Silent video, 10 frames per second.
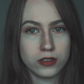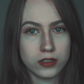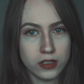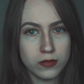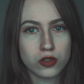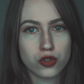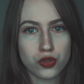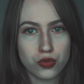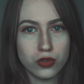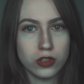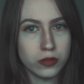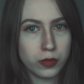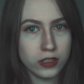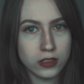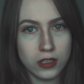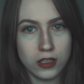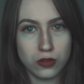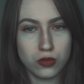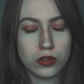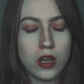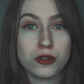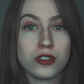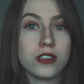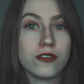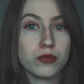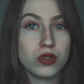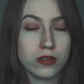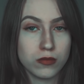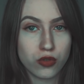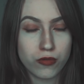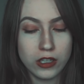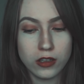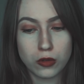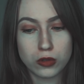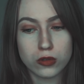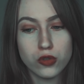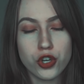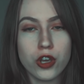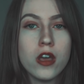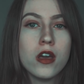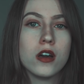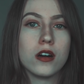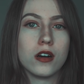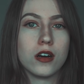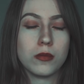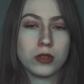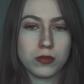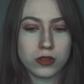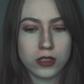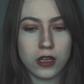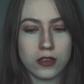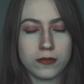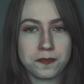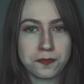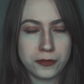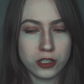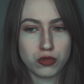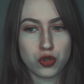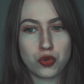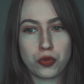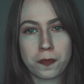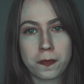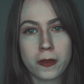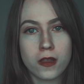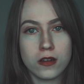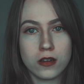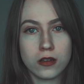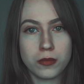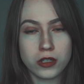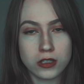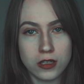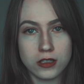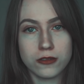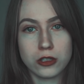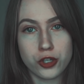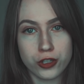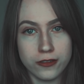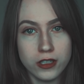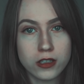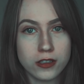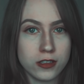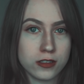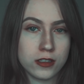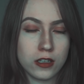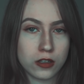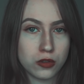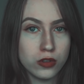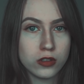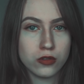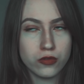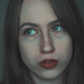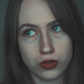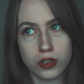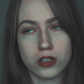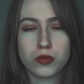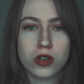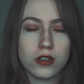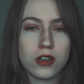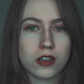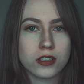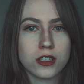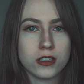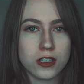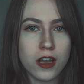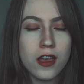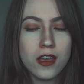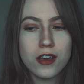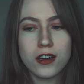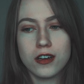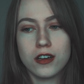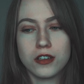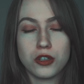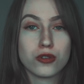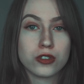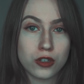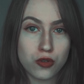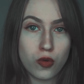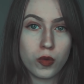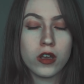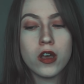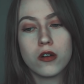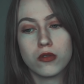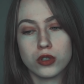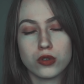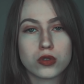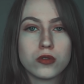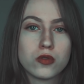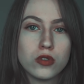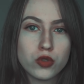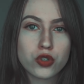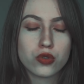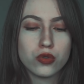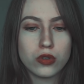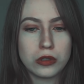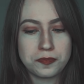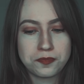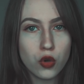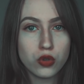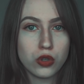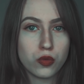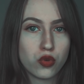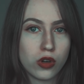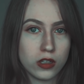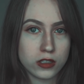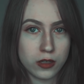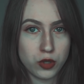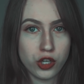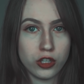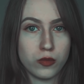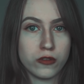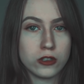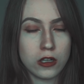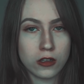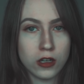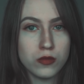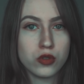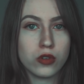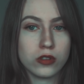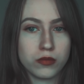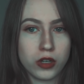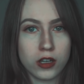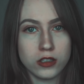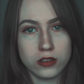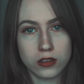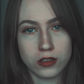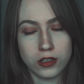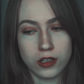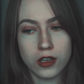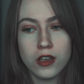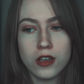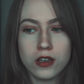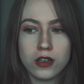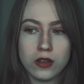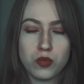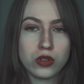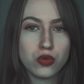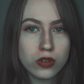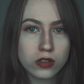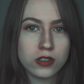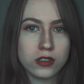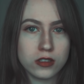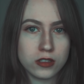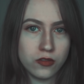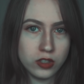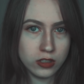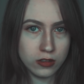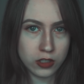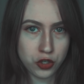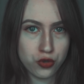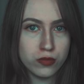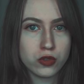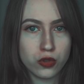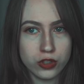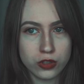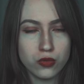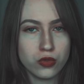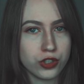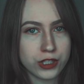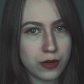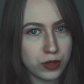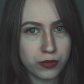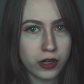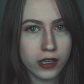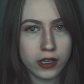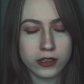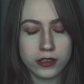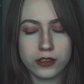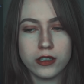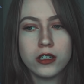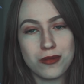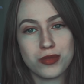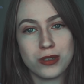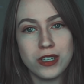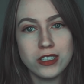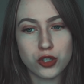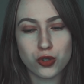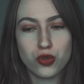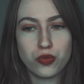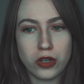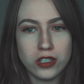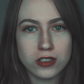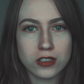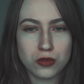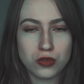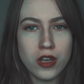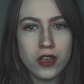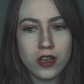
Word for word: с тем, что их преследует. Вот недавно был буквально такой случай. А, мне писали девушку, а, преследовал человека, она не знала, кто это, ну, в итоге это оказался а, ее знакомый. Вот. Но суть в том, что он ее пугал сообщениями в Телеграме, он приходил к ней под окна, светил ножом, то есть, ну, не самое приятное, да. Вы понимаете, что полиция тут